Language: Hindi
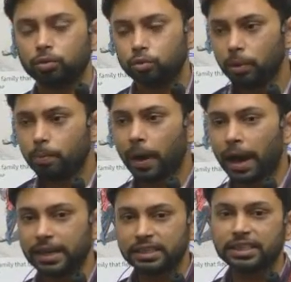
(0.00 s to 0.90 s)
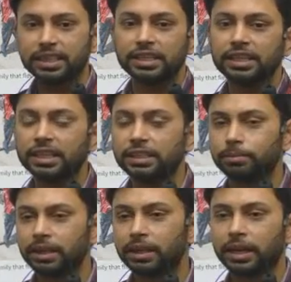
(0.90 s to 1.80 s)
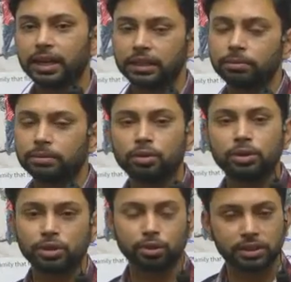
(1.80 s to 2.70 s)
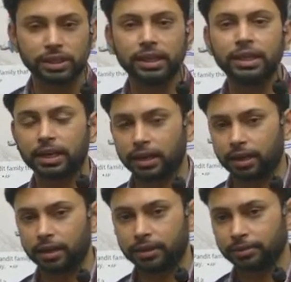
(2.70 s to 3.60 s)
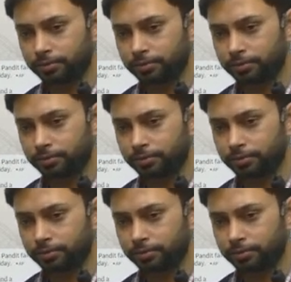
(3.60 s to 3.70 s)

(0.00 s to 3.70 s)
ये बायस नजरिया जब तक रहेगा तब तक कोई सोल्यूशन नहीं निकलना है